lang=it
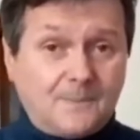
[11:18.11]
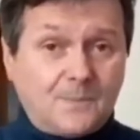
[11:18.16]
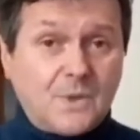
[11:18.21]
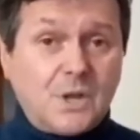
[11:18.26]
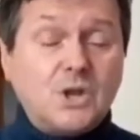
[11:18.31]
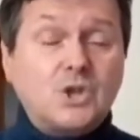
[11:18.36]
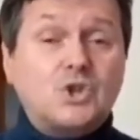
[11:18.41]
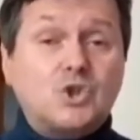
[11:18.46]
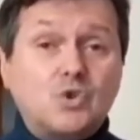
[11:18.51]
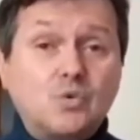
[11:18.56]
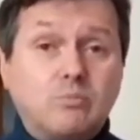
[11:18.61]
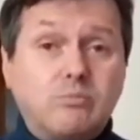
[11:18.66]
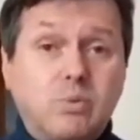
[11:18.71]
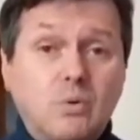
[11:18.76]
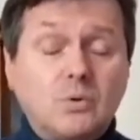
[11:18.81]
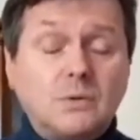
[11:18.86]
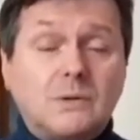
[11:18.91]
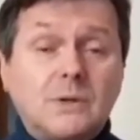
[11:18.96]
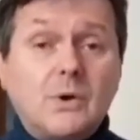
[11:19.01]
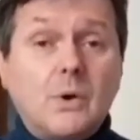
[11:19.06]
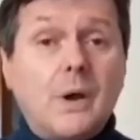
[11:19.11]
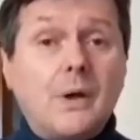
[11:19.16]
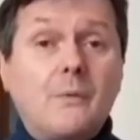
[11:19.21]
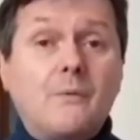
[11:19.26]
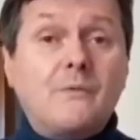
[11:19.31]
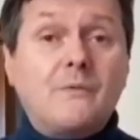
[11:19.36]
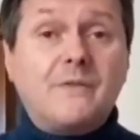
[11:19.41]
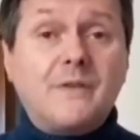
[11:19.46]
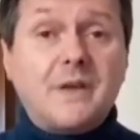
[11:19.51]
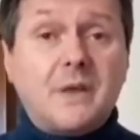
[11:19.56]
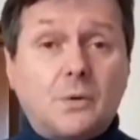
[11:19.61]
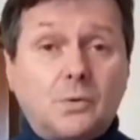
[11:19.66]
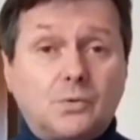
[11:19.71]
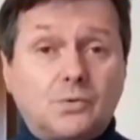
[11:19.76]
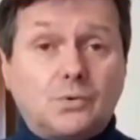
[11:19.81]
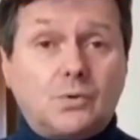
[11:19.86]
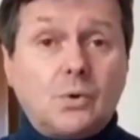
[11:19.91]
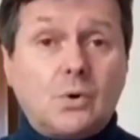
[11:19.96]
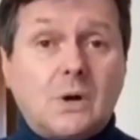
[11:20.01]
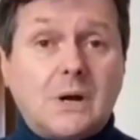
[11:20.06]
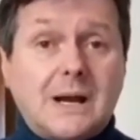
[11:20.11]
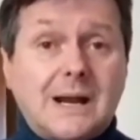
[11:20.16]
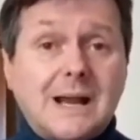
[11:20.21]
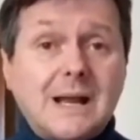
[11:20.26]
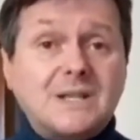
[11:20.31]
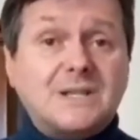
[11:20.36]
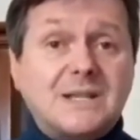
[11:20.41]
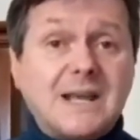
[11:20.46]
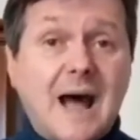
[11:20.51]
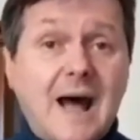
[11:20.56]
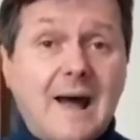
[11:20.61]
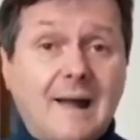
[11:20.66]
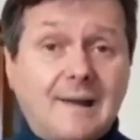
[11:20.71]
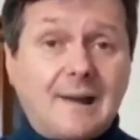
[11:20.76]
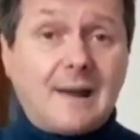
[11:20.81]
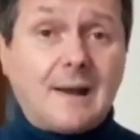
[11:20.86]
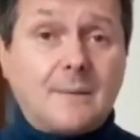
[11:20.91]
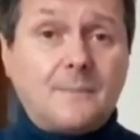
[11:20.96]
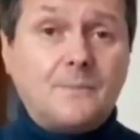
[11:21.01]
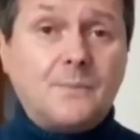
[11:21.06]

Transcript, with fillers: il subbuteo è un vero toccasana.